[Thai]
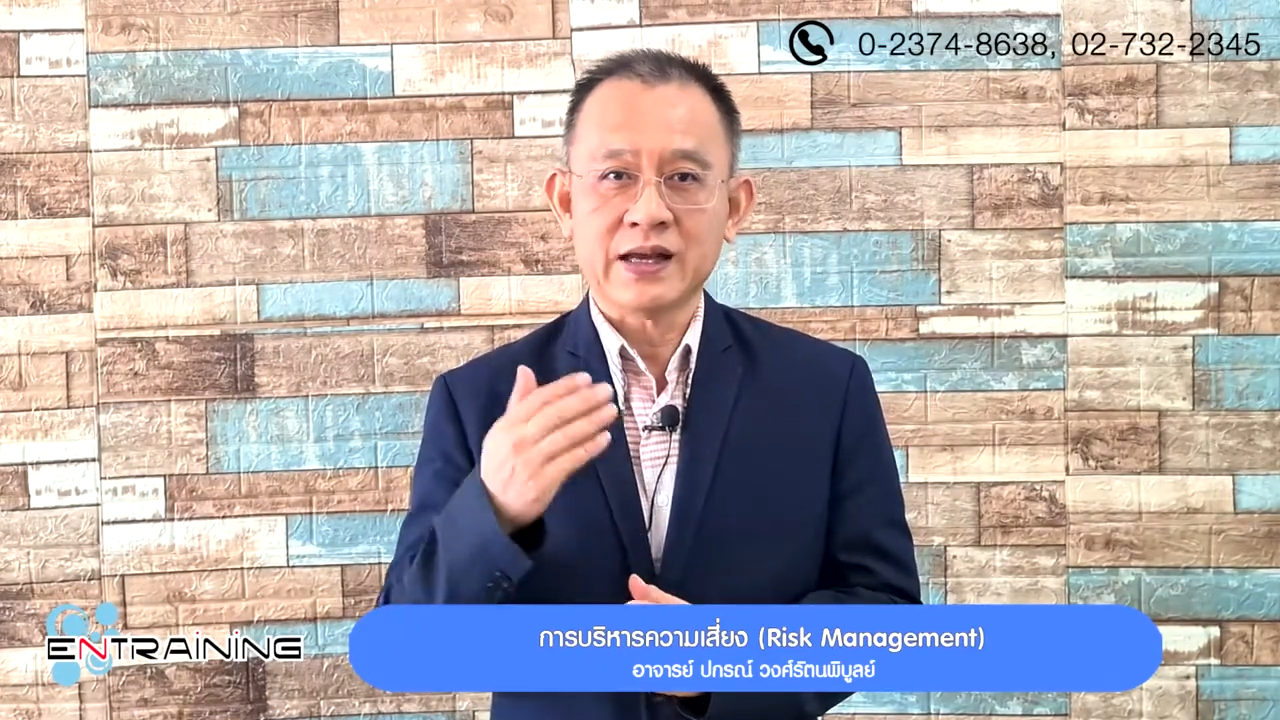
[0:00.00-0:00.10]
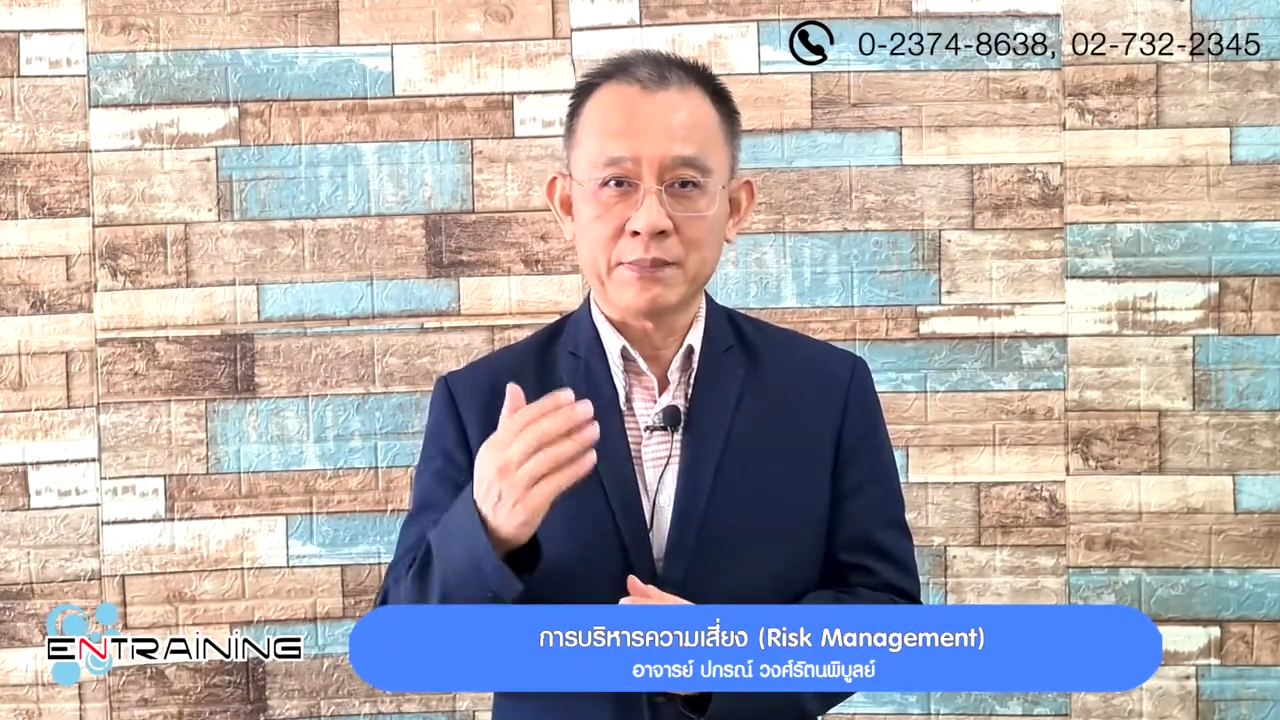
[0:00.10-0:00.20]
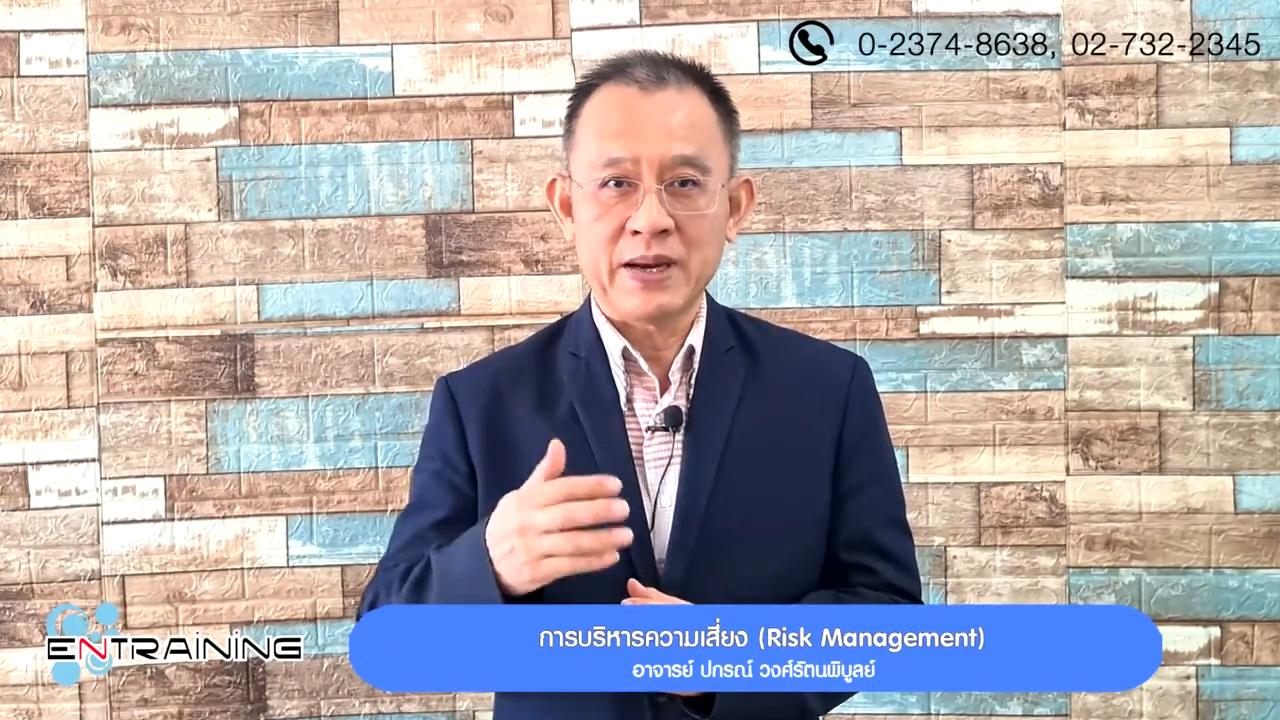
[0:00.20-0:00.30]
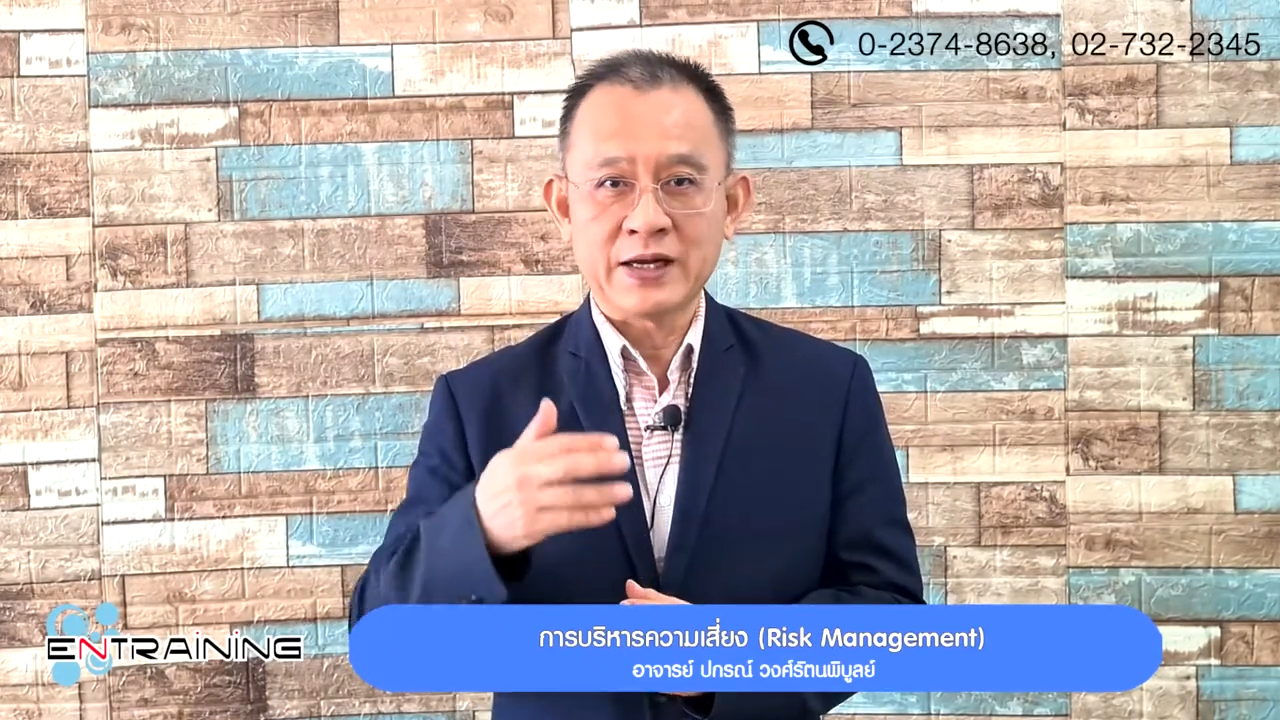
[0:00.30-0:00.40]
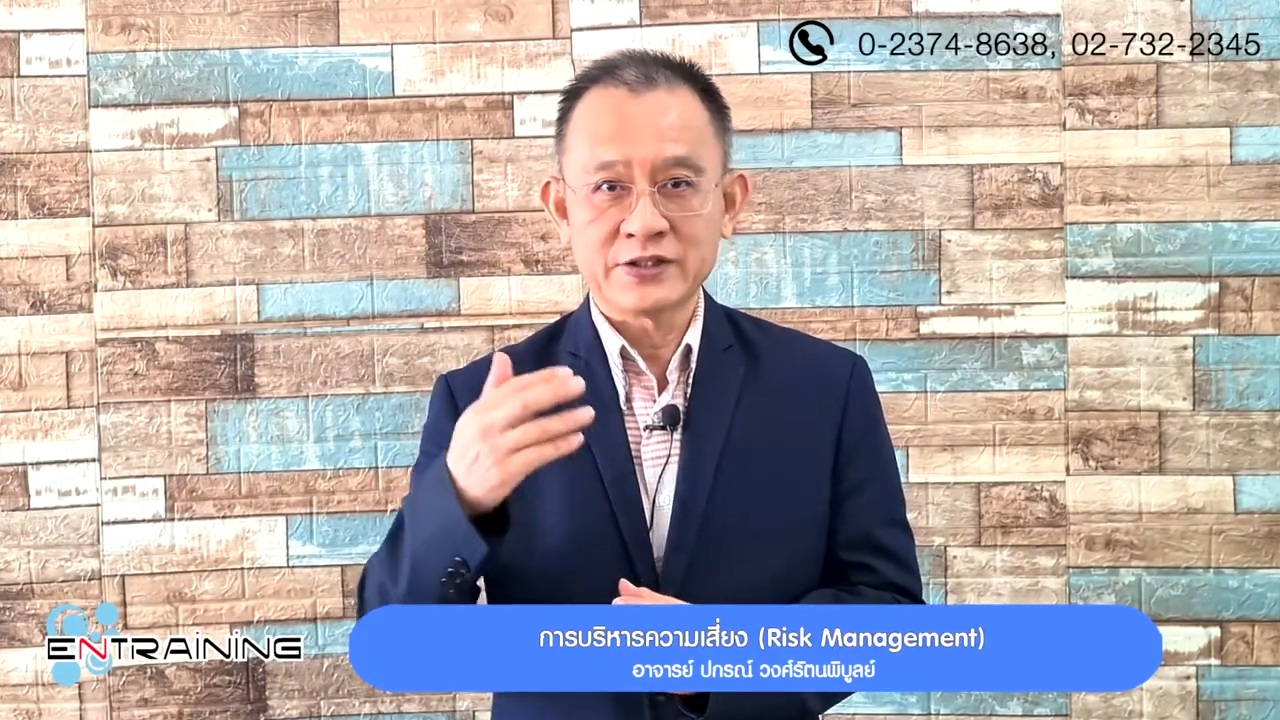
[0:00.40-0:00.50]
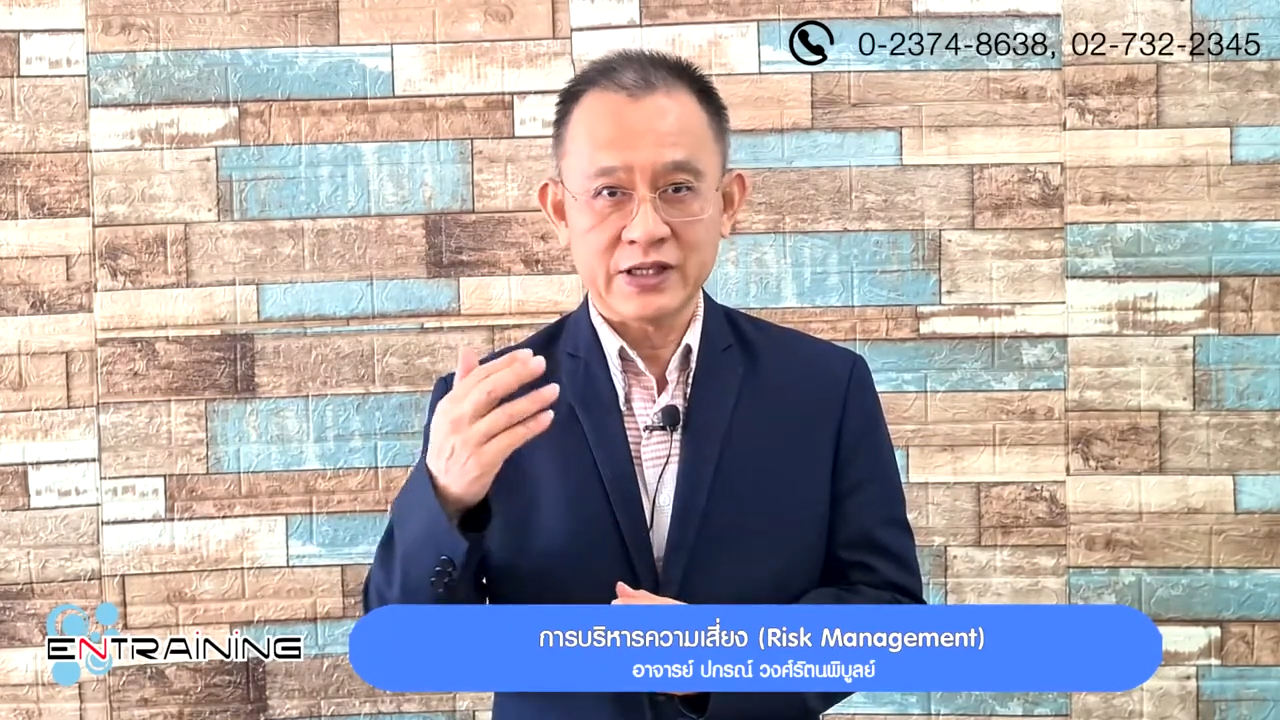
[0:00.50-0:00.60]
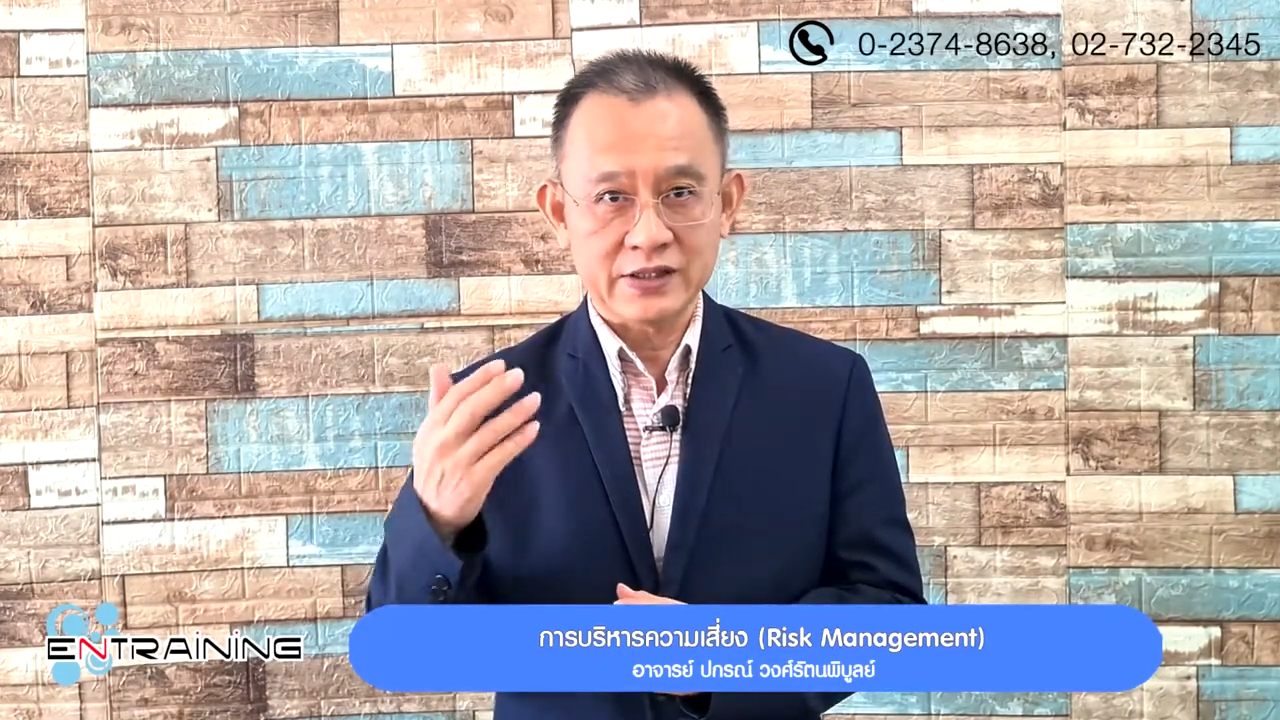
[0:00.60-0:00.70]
กำลังจะ